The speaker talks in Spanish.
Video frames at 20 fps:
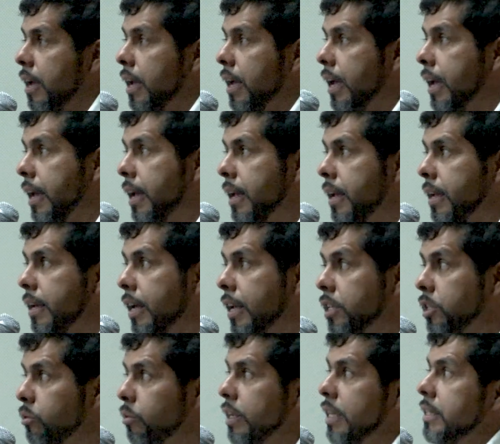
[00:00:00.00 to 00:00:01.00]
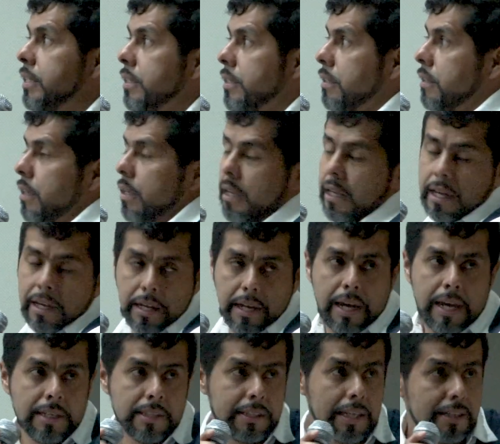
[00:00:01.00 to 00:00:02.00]
Eh, esto es,
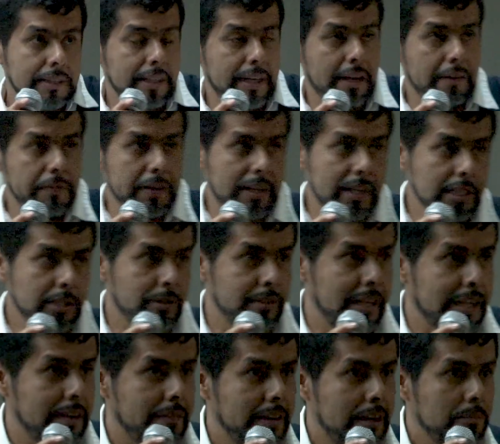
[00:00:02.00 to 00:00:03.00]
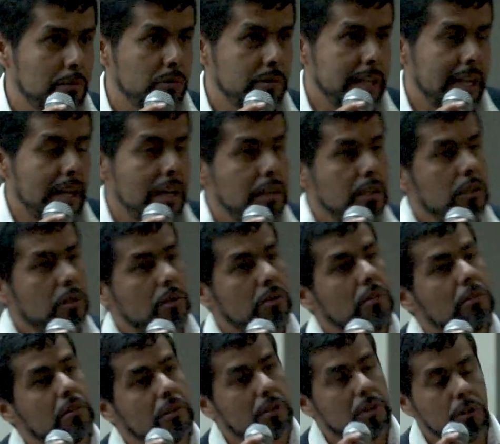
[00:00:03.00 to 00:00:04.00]
estas gráficas son a nivel mundial,
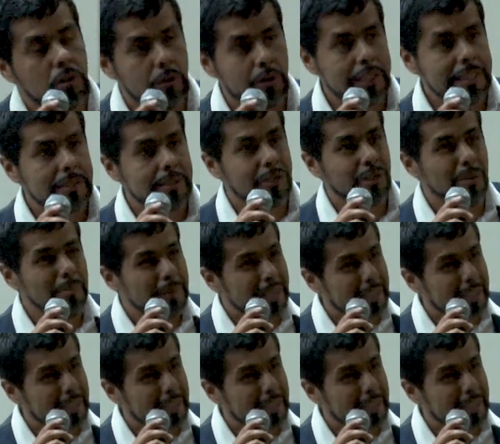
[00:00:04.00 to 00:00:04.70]
no, no, es, no